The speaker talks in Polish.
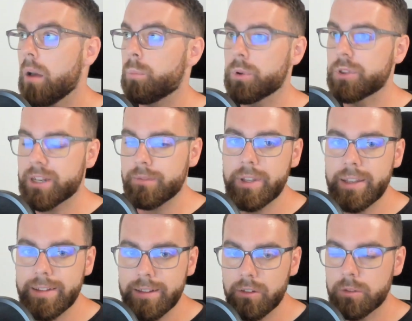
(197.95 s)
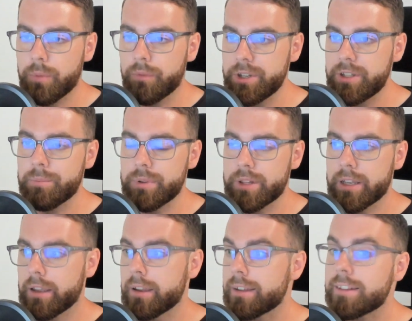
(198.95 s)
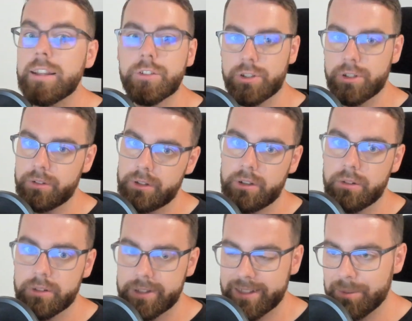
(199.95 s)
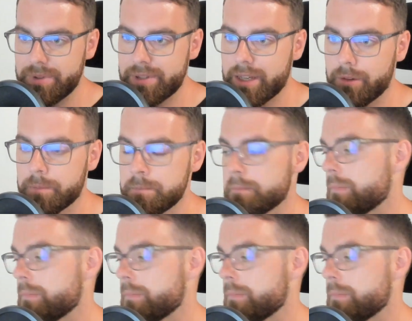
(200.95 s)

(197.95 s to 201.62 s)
potrafienie odpowiedzieć na pytanie, dlaczego ten kod tak napisałem.